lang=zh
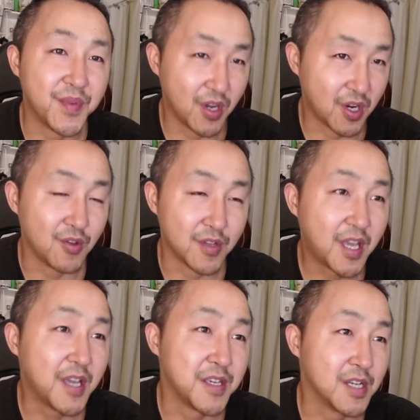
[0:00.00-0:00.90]
不要搞得
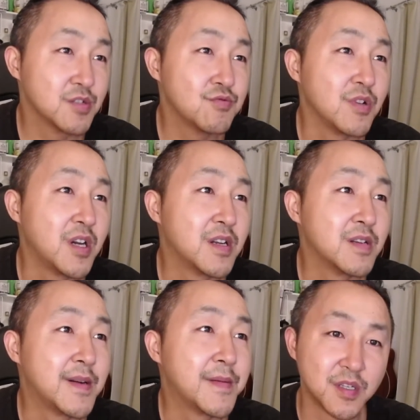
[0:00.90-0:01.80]
太严肃了，是吧？